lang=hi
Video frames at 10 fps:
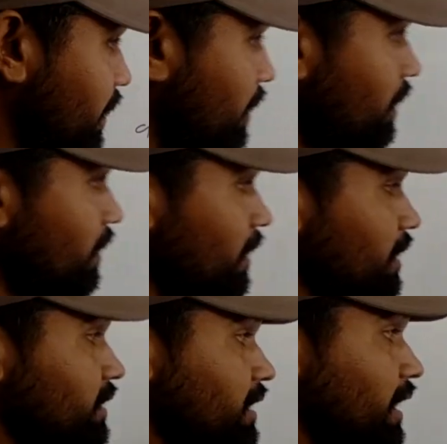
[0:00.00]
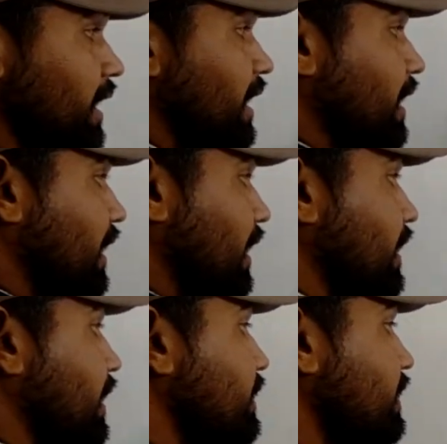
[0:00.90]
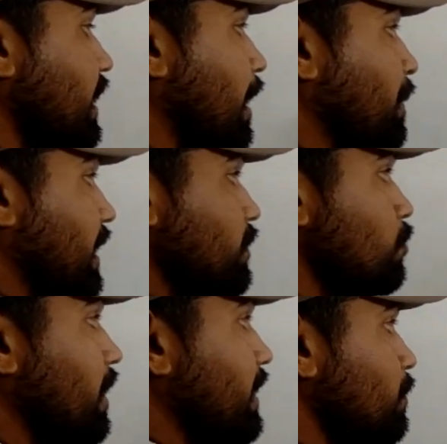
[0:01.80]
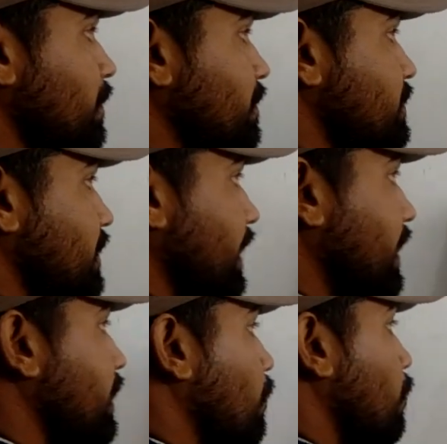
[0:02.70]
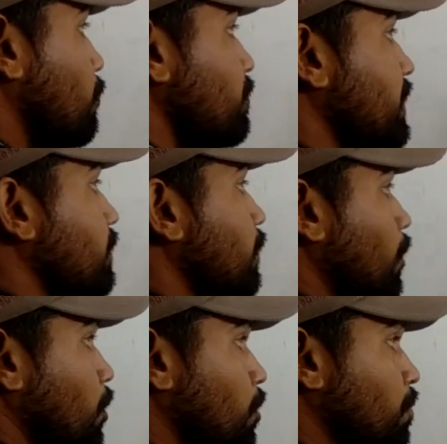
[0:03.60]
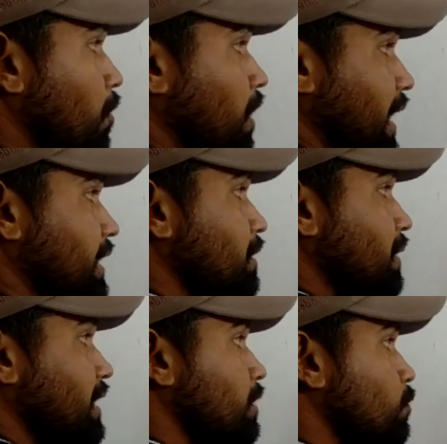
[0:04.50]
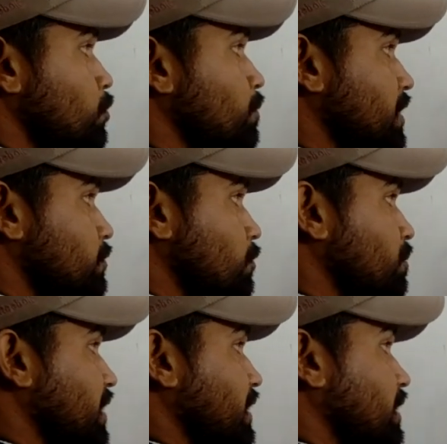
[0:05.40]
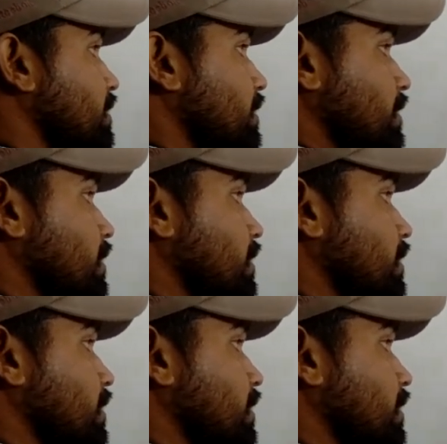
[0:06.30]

में ये कहा गया है कि हमारी जो अर्थव्यवस्था है इकोनॉमी वो आने वाले कुछ वर्षों में